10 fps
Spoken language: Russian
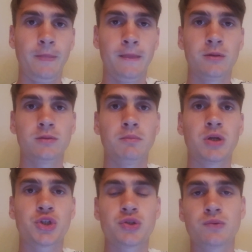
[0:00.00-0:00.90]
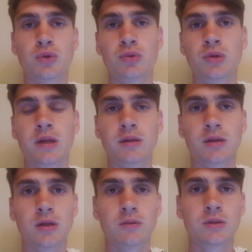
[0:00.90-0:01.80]
но большинство людей
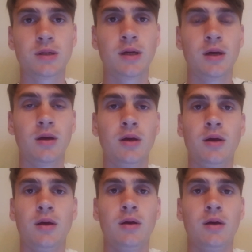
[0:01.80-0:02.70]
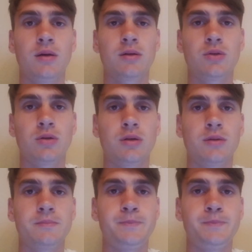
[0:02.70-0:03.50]
таких вот, которые